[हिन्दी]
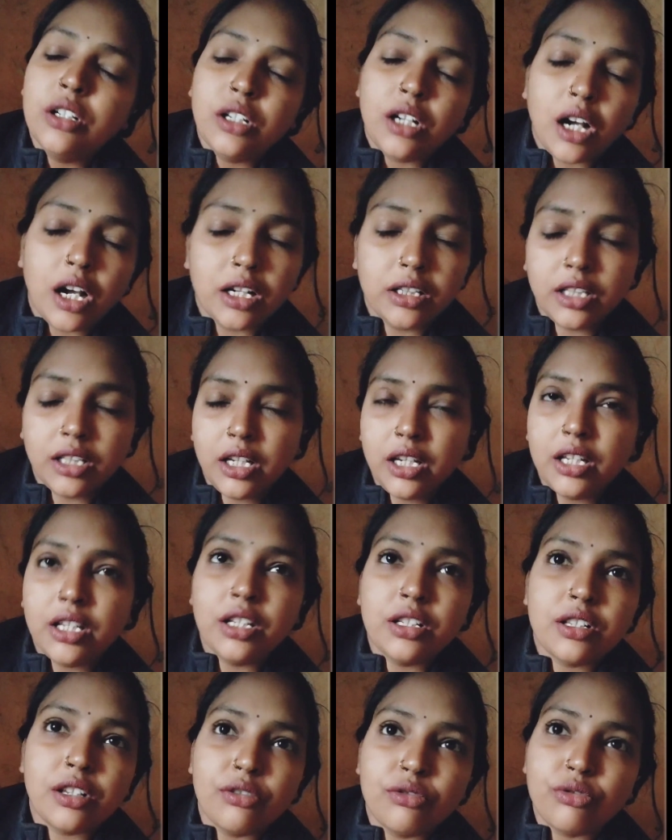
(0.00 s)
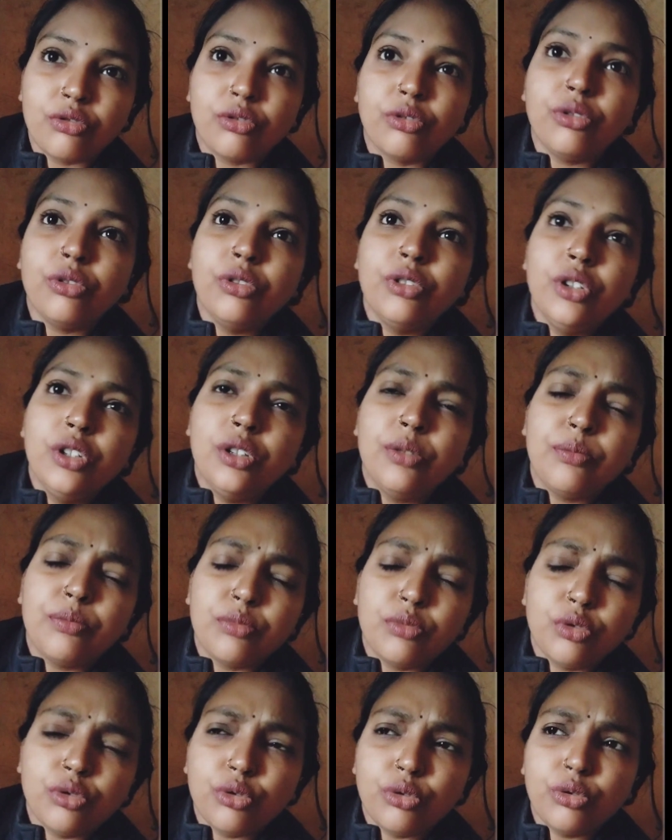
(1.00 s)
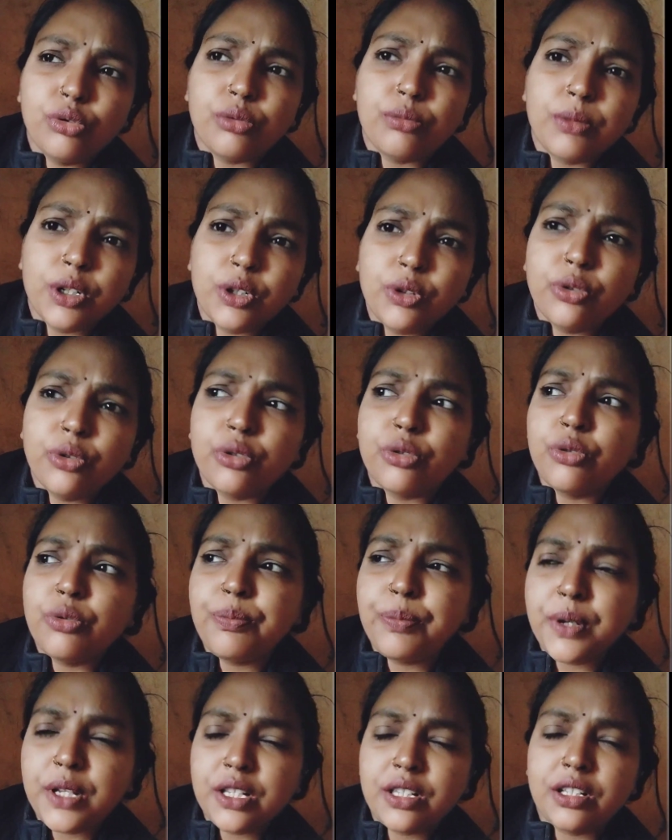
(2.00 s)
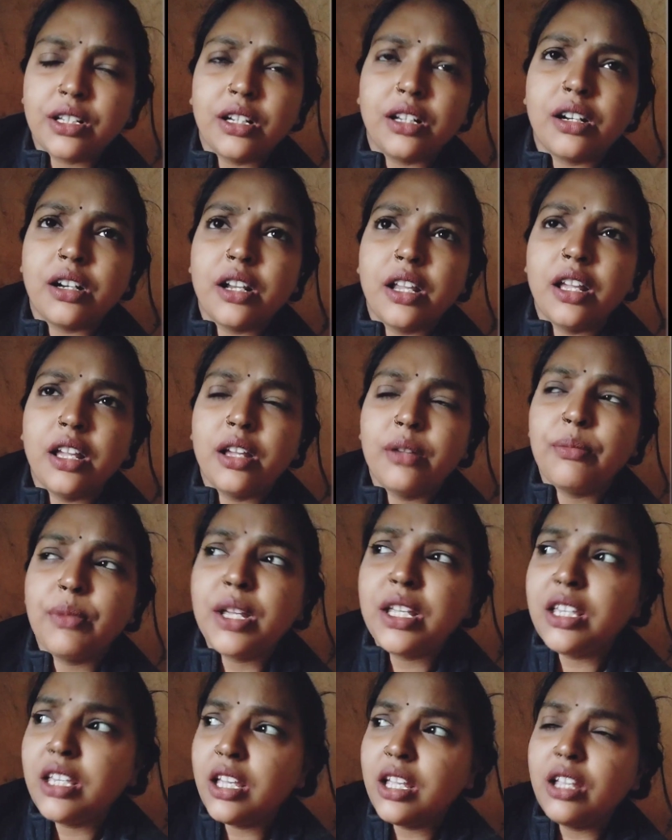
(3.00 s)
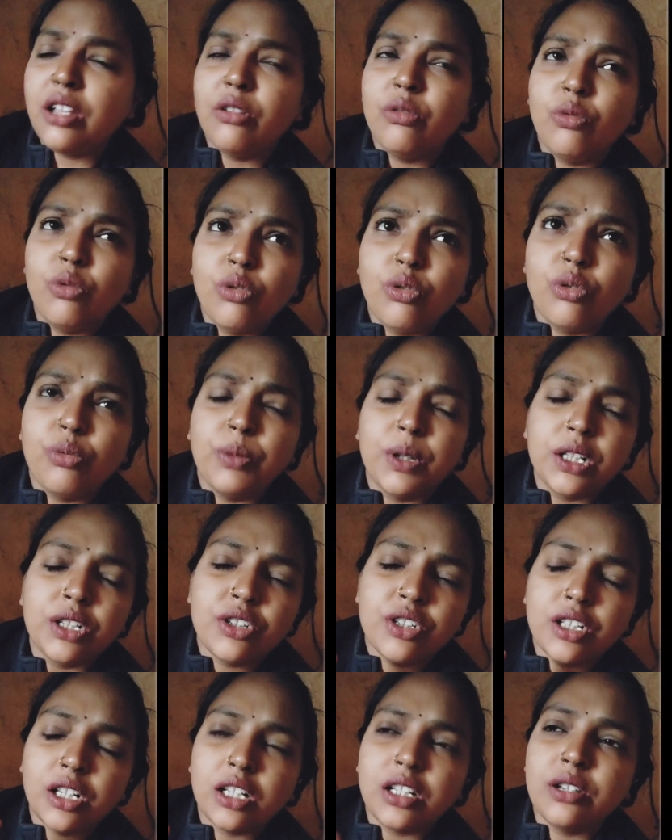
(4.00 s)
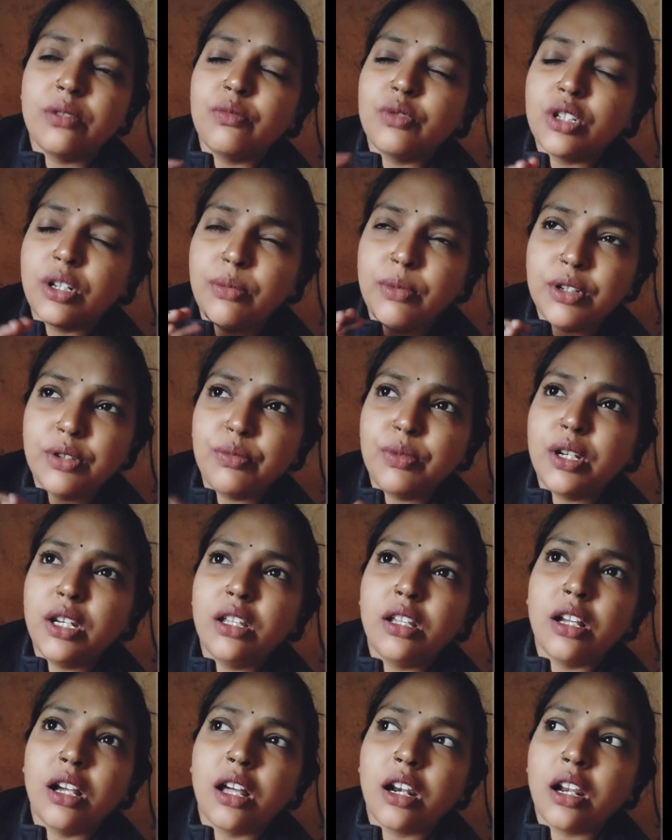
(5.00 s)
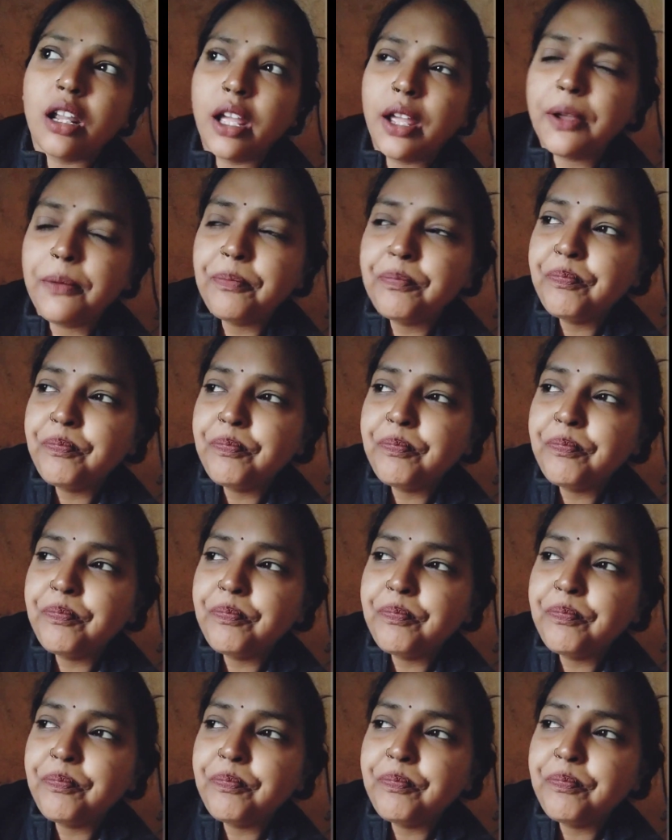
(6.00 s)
हर तरीके से उसको तोड़ मड़ोर को पेश कर रहे हैं मैं ये वो मतलब सज समझ में नहीं आ रहा है